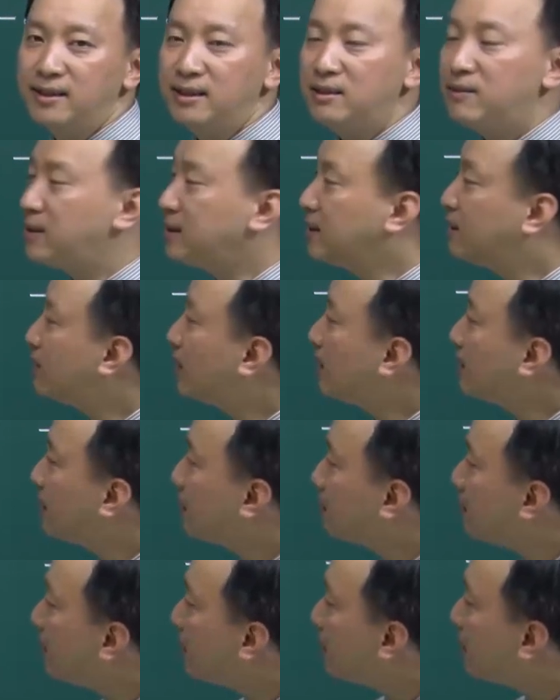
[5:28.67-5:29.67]
Như vậy thì ta
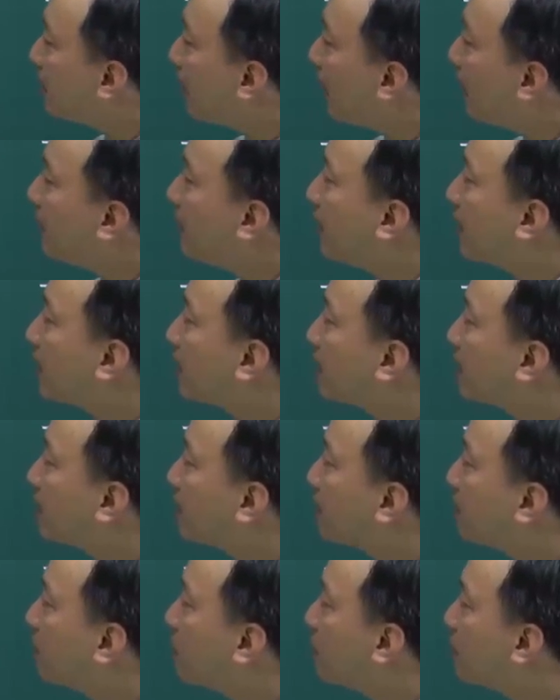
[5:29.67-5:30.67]
thể biết được ngay là
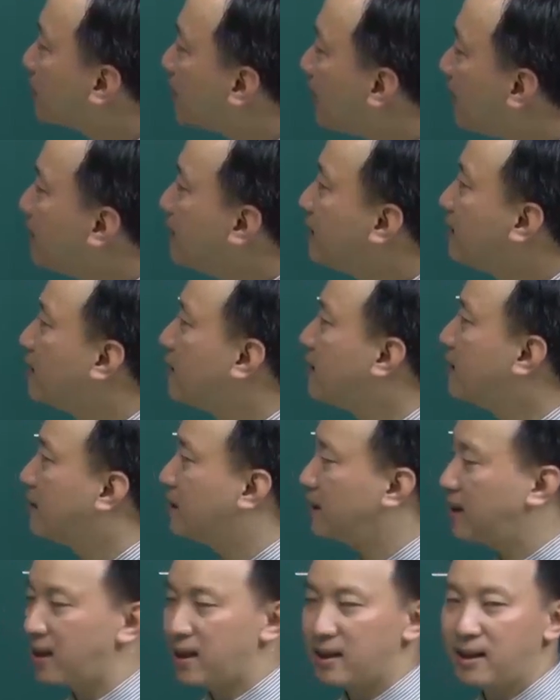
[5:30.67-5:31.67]
vùng phía Tây
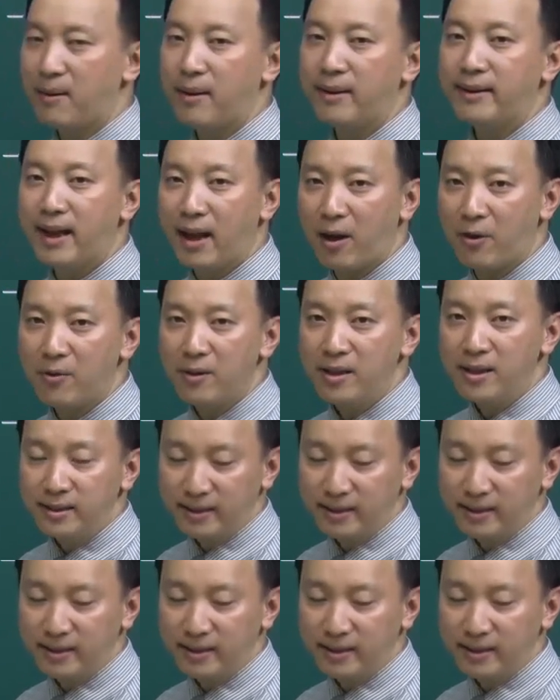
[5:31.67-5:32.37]
là đáp án nào.